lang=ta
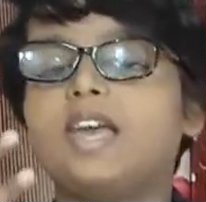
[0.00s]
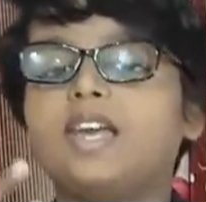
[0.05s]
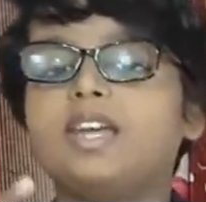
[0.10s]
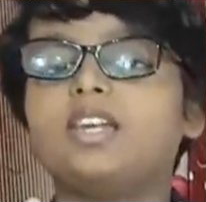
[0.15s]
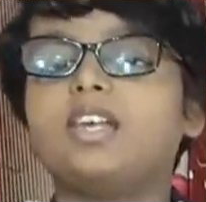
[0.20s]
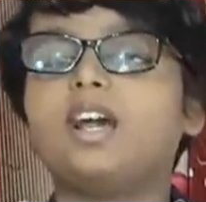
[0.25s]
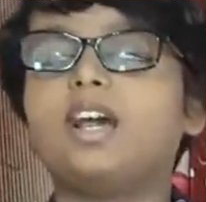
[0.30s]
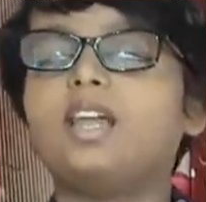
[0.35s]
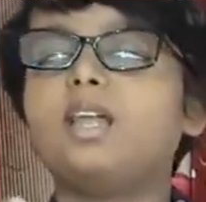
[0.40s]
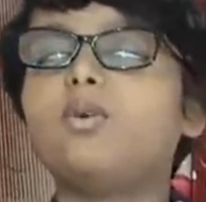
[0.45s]

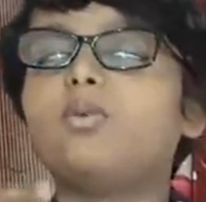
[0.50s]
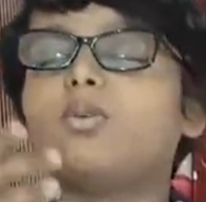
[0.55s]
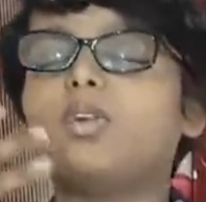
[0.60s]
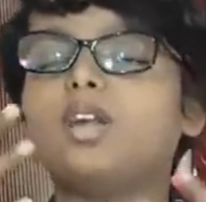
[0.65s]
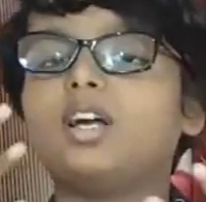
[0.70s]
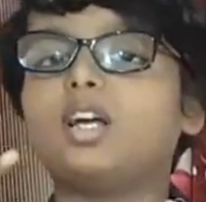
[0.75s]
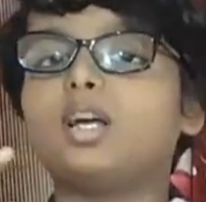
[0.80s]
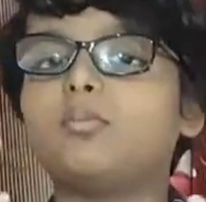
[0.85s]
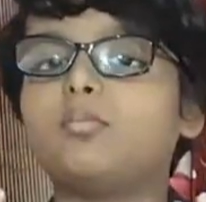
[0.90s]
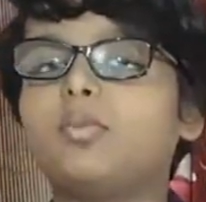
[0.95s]
இதனால்
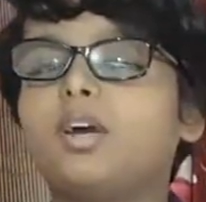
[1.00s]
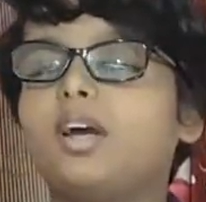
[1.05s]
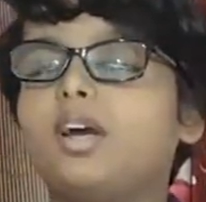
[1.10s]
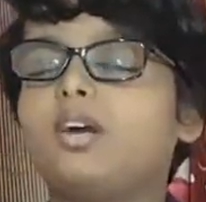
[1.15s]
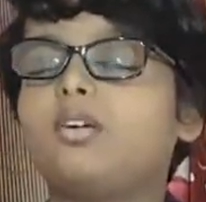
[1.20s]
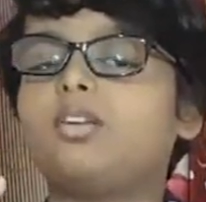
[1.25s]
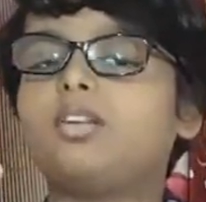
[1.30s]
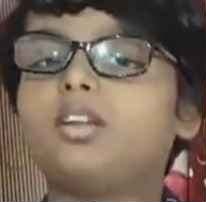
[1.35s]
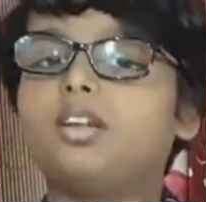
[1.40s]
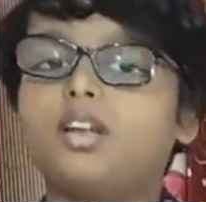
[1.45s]

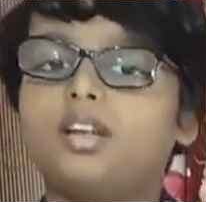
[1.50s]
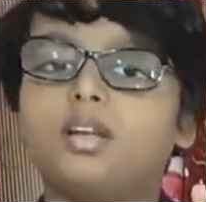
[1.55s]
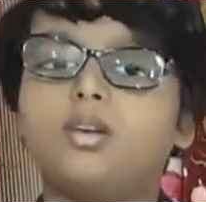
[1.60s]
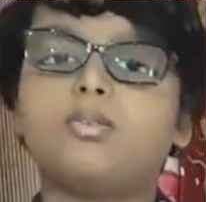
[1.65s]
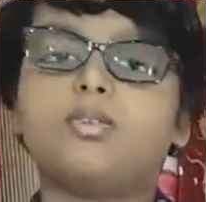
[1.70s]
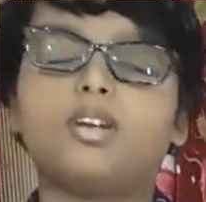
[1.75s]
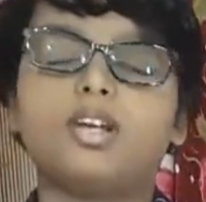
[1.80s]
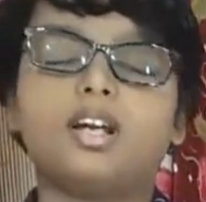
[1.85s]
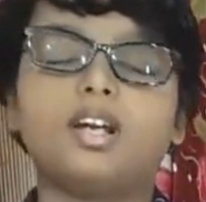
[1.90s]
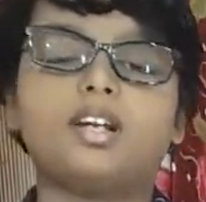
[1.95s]
உலகமாக இதனால்
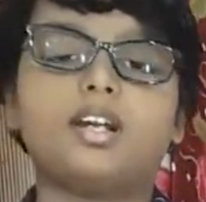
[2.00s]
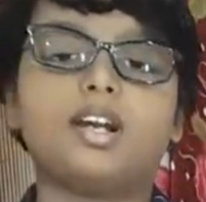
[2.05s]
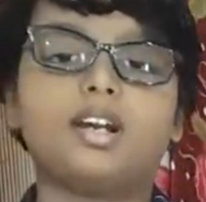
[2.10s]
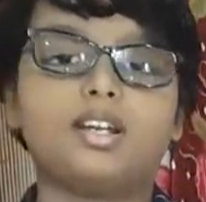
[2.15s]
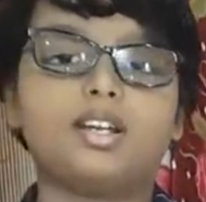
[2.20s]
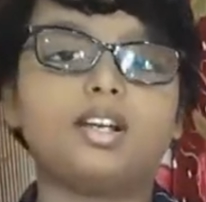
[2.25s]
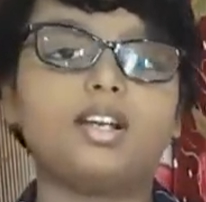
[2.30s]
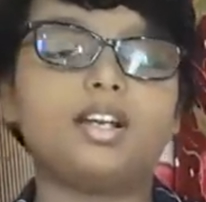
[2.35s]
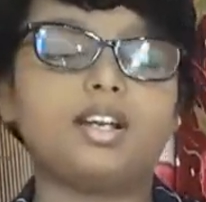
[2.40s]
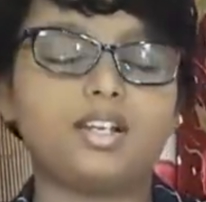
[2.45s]
உலக
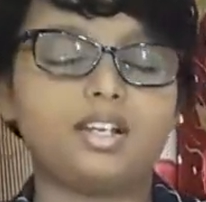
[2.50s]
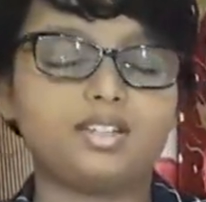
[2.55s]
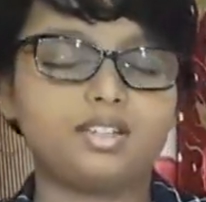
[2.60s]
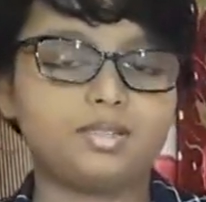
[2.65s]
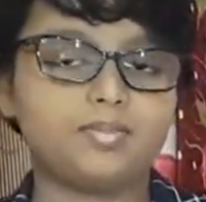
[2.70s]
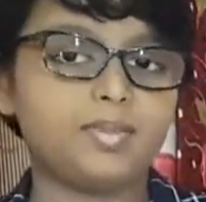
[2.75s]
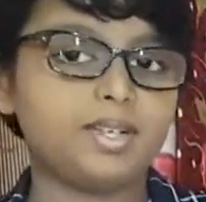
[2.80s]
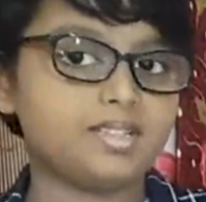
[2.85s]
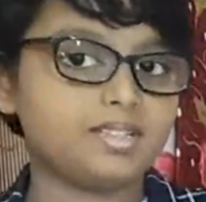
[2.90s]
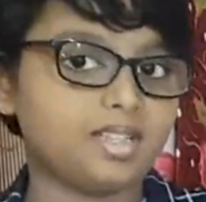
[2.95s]
நாடுகள்
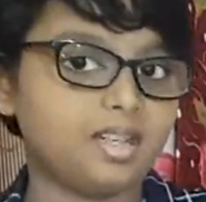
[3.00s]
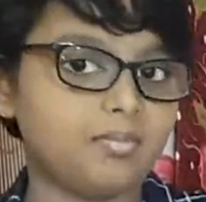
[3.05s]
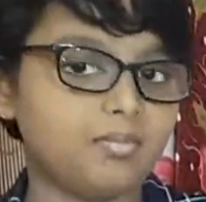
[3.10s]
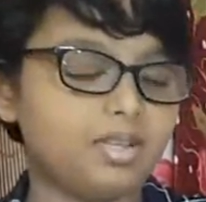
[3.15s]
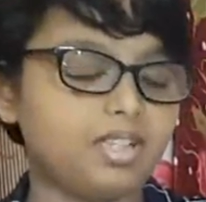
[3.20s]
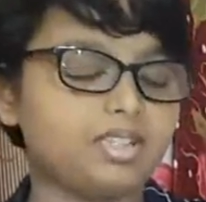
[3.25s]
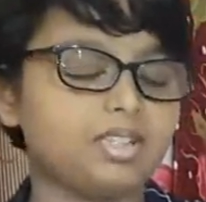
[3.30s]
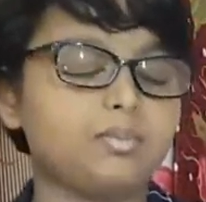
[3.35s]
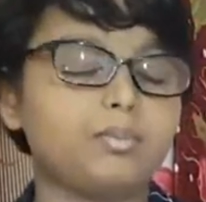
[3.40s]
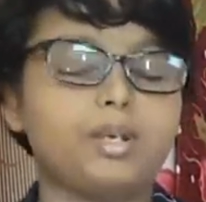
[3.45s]
அனைத்துமே
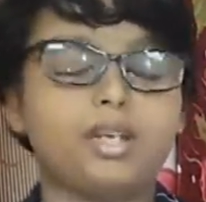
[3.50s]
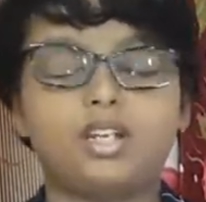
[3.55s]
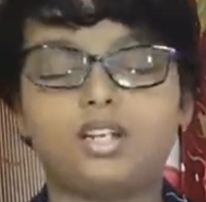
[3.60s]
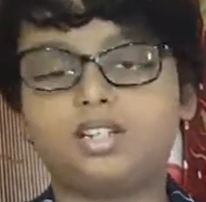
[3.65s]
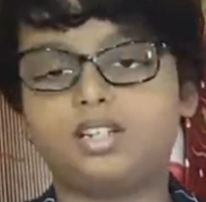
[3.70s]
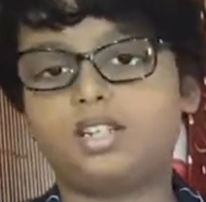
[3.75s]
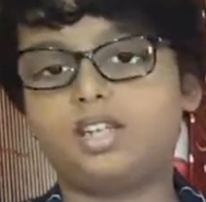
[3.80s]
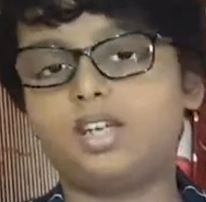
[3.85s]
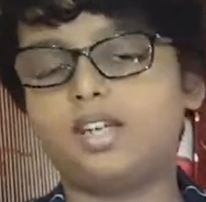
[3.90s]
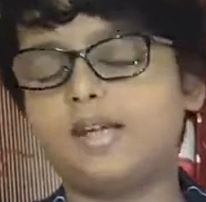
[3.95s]
ஸ்தம்பித்து
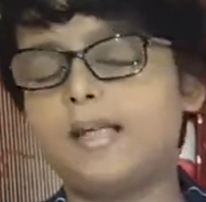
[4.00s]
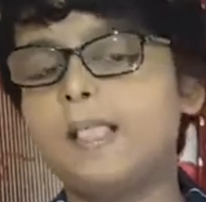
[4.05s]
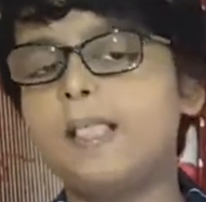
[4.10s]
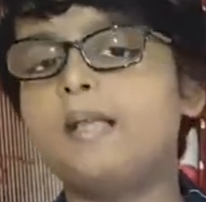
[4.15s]
போயிருக்குது